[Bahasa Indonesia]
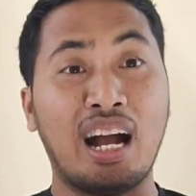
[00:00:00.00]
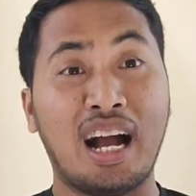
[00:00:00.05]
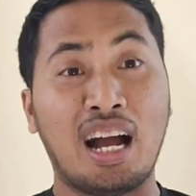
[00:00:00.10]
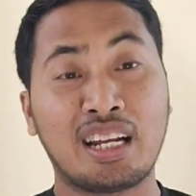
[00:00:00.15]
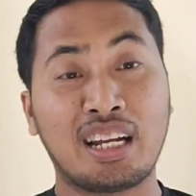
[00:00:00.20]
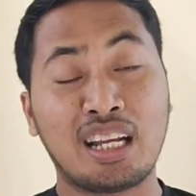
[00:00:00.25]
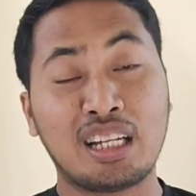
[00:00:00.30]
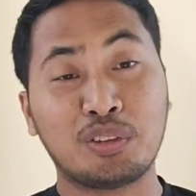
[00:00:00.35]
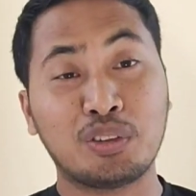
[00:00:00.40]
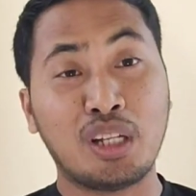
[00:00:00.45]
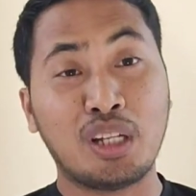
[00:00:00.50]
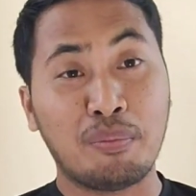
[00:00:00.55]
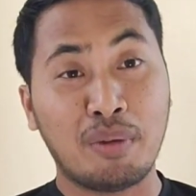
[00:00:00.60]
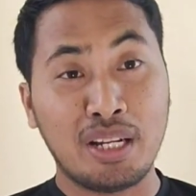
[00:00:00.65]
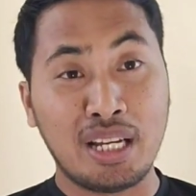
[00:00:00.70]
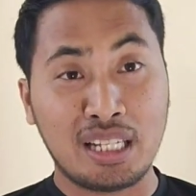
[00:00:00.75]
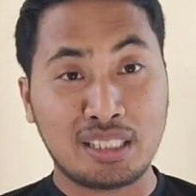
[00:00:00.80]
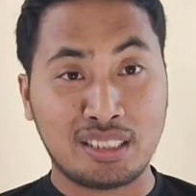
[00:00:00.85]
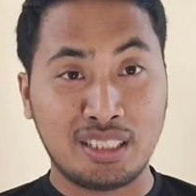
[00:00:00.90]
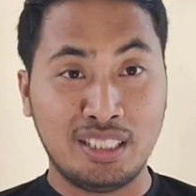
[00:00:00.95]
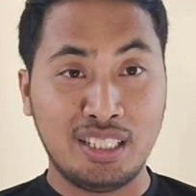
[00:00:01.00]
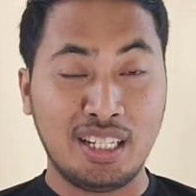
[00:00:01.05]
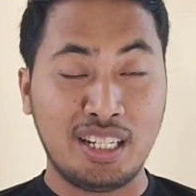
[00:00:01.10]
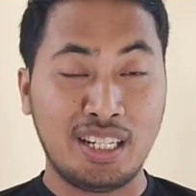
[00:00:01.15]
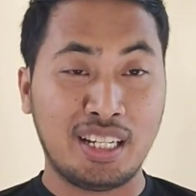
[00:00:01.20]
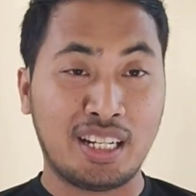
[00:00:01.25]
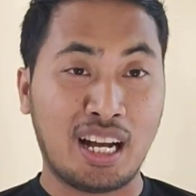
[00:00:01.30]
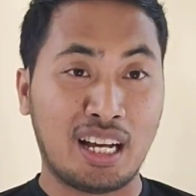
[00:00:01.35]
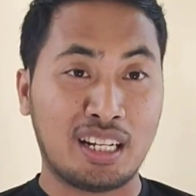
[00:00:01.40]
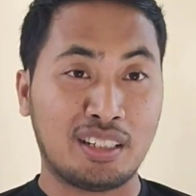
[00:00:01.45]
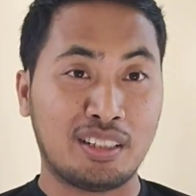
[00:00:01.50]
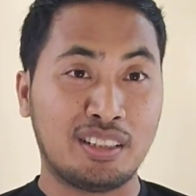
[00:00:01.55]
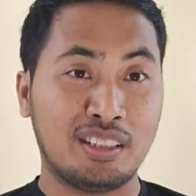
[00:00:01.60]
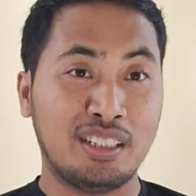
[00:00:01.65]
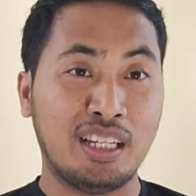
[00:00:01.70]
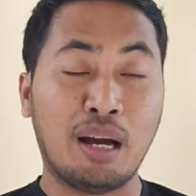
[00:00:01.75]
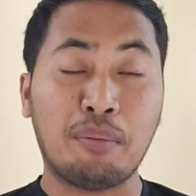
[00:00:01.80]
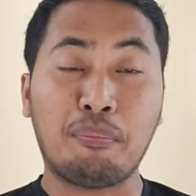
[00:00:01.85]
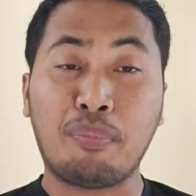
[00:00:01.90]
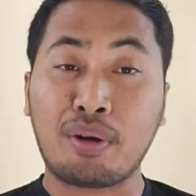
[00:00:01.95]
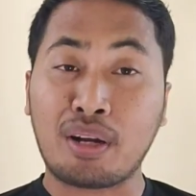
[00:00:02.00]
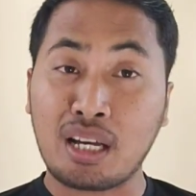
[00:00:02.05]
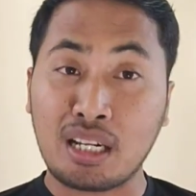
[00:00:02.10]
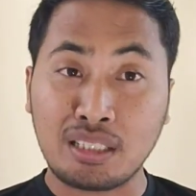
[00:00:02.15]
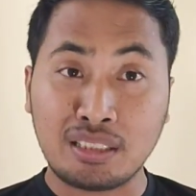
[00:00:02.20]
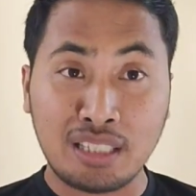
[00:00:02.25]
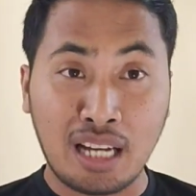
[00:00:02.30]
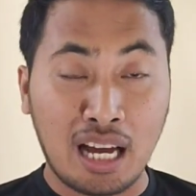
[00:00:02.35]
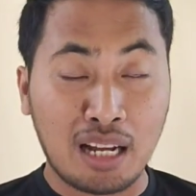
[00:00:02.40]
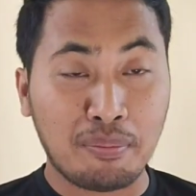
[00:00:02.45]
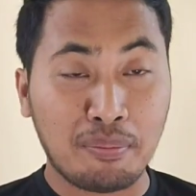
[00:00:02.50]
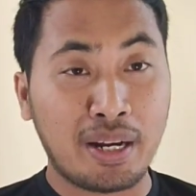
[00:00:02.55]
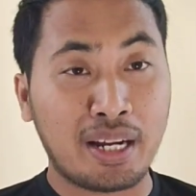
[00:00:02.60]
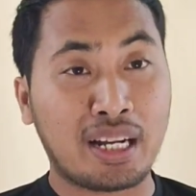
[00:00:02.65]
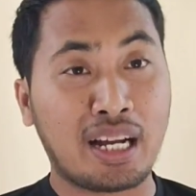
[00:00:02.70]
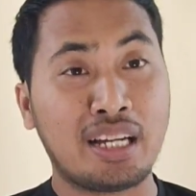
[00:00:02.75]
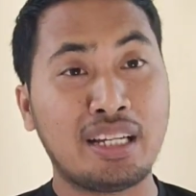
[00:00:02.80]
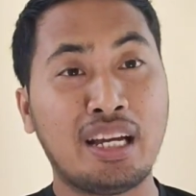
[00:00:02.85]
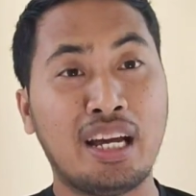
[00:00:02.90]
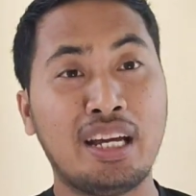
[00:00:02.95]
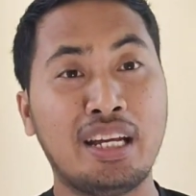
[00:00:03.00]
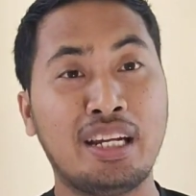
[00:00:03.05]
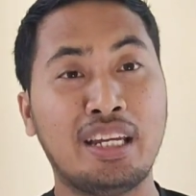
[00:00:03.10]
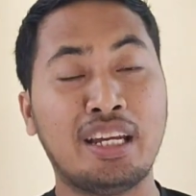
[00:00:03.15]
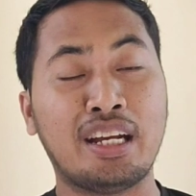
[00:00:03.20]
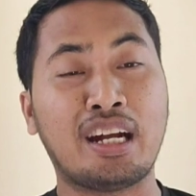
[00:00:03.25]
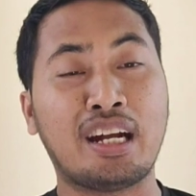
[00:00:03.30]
anda sudah melihat sendiri kan, ya pekerjaan mereka ya ini,